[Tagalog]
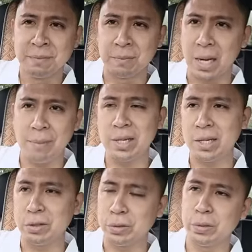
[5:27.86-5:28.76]
Maraming
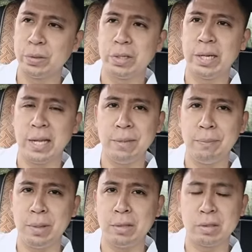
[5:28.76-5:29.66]
nagtuturo ng
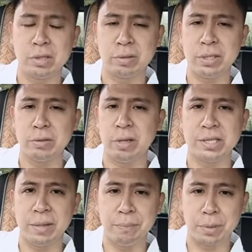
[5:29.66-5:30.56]
ating Panginoong Kristo ay
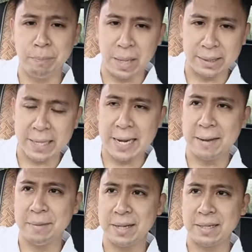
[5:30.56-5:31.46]
isang propeta
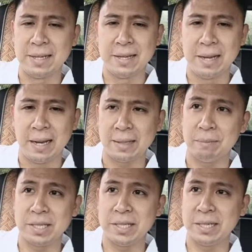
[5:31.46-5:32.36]
lamang at
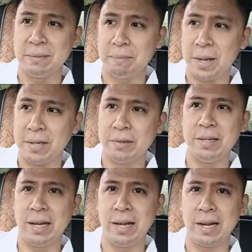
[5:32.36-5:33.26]
masigit pa
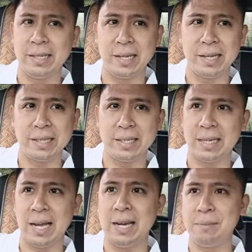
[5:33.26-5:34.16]
no ang kanilang
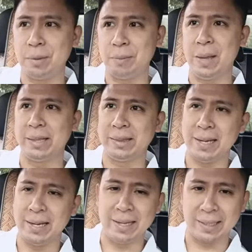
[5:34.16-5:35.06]
kinikilalang
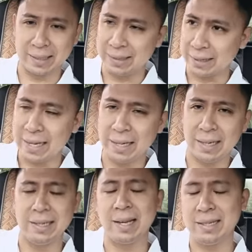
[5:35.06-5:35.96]
propeta na nagtatag
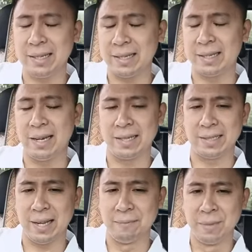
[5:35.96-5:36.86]
lang ng kanilang
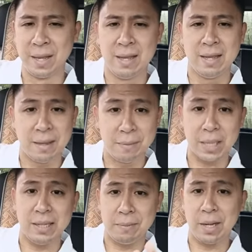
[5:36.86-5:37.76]
iglesia.
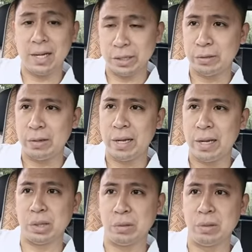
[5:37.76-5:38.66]
Iba't ibang katuruan
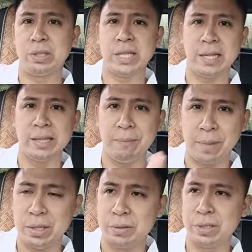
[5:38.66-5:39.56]
patungkol sa ating
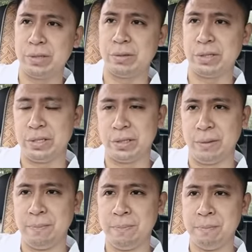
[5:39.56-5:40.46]
Panginoong
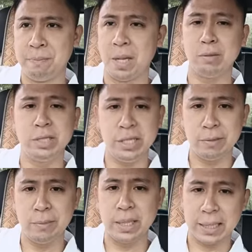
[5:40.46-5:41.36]
Kristo. Pero
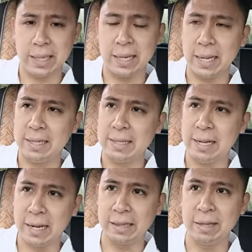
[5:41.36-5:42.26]
sino ba talaga
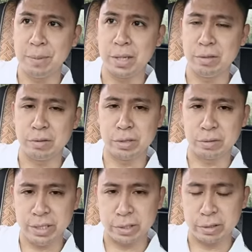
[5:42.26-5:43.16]
ang ating Panginoong
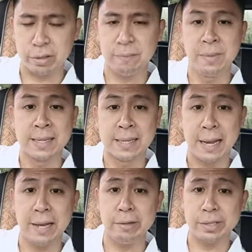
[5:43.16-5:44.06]
Kristo?
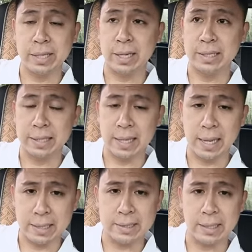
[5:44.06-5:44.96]
ayon sa kanyang
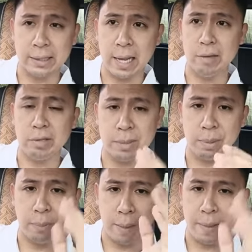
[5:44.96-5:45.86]
nais at ayon sa
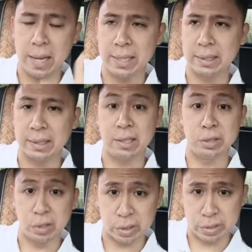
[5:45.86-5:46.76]
pagpapahayag ng
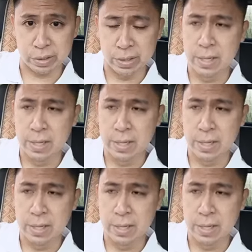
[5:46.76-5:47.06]
Diyos.